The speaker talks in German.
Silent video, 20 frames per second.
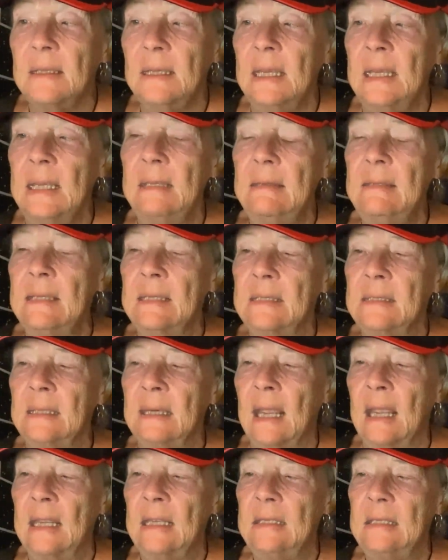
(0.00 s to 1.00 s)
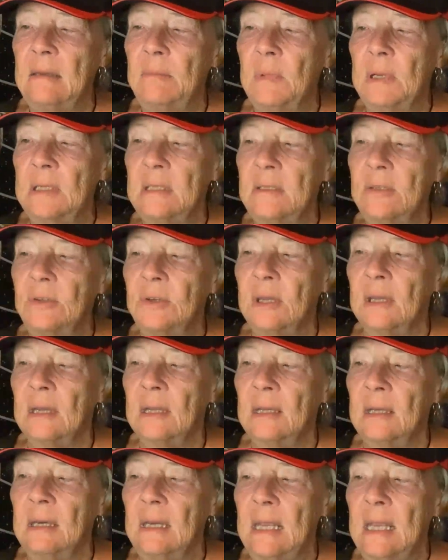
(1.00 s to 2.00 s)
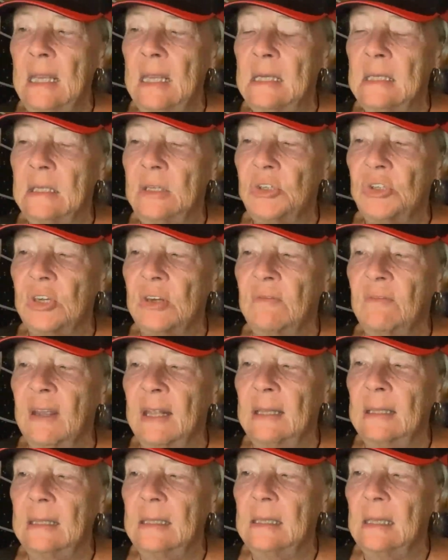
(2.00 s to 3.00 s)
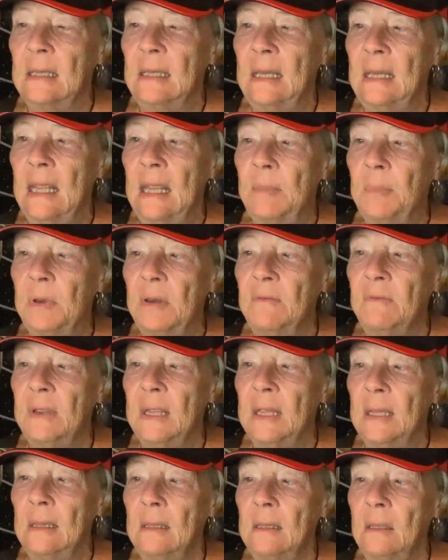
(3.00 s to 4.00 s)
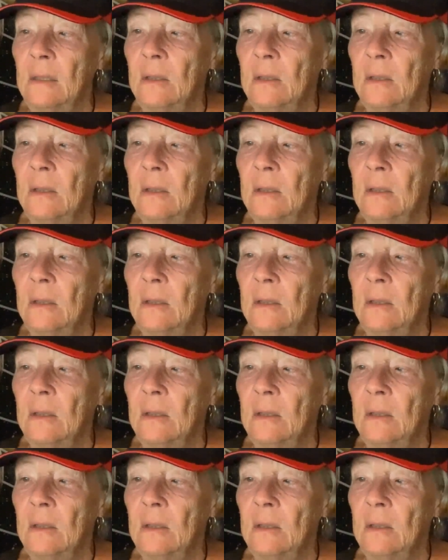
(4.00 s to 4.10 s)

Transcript: in der dreidimensionalen irdischen Welt leben will –